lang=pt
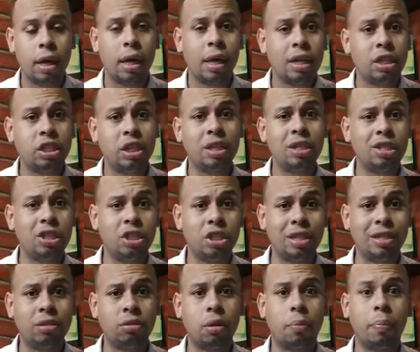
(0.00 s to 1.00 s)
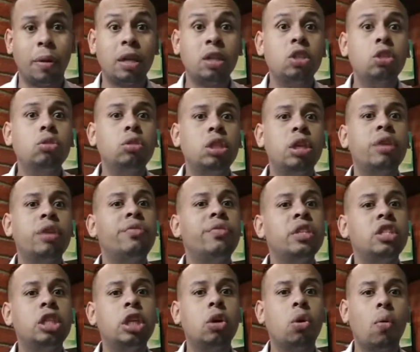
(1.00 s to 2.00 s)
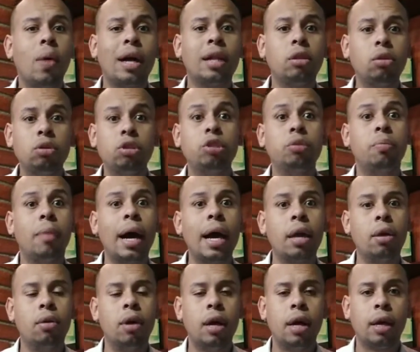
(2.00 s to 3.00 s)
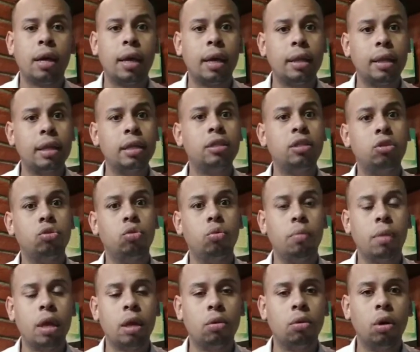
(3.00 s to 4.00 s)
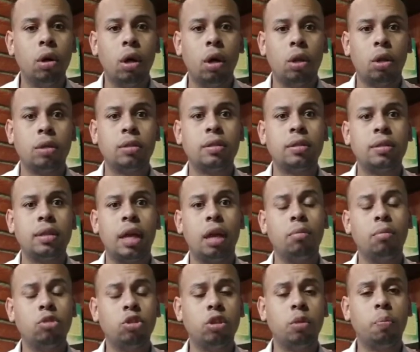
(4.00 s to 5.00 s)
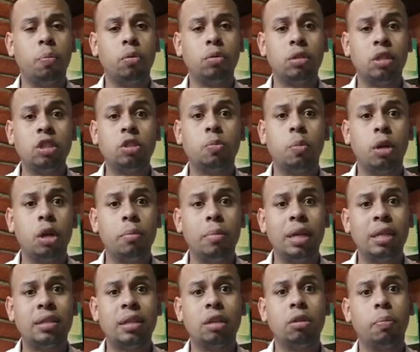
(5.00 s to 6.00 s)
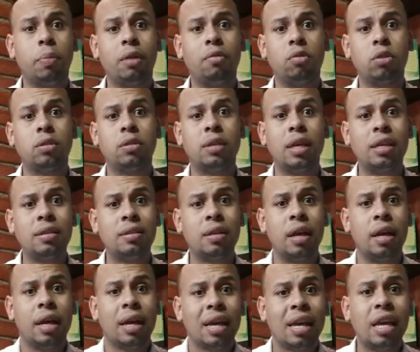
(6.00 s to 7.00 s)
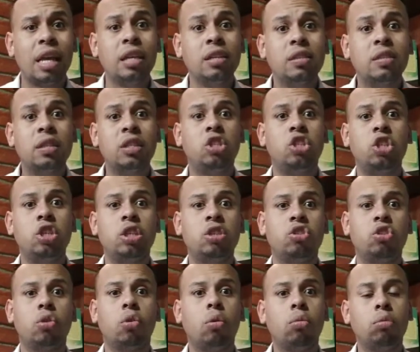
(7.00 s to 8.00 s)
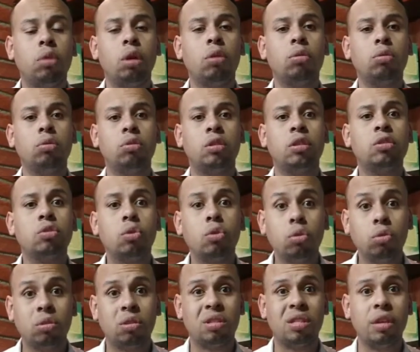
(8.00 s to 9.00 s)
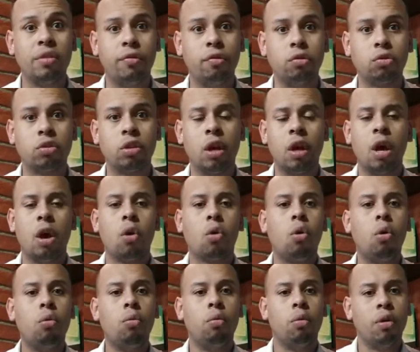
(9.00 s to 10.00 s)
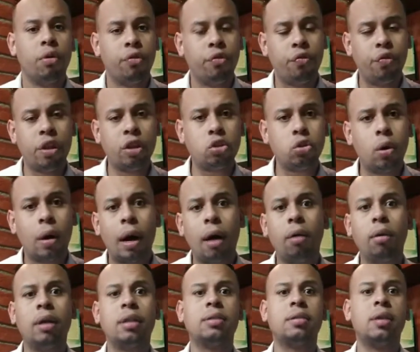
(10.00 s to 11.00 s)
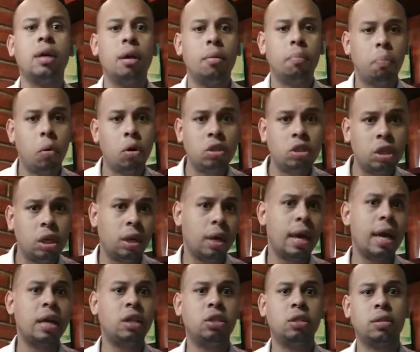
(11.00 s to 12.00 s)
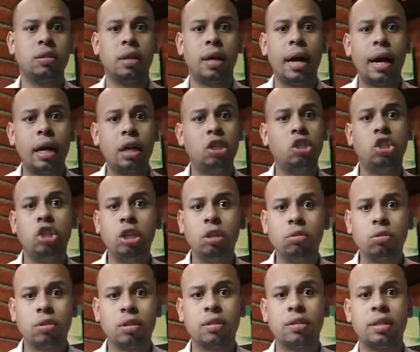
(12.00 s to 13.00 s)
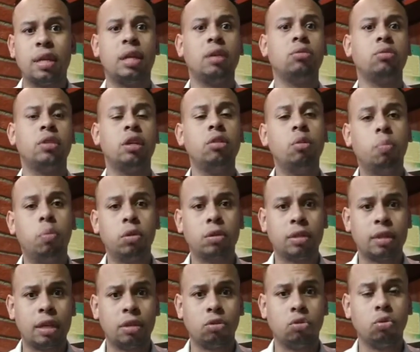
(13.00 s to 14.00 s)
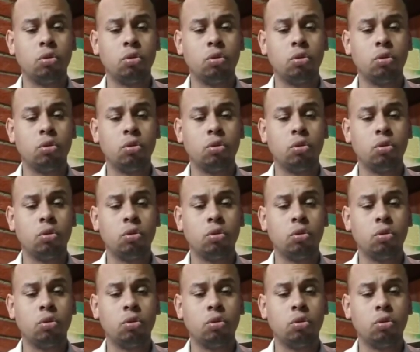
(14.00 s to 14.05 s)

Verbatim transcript: E diante disso, a partir do dia 24 de maio, que é deste domingo, nós estaremos disponibilizando para vocês 15 dias de conteúdos exclusivos com videoaulas, podcasts, artigos que estarão sendo postados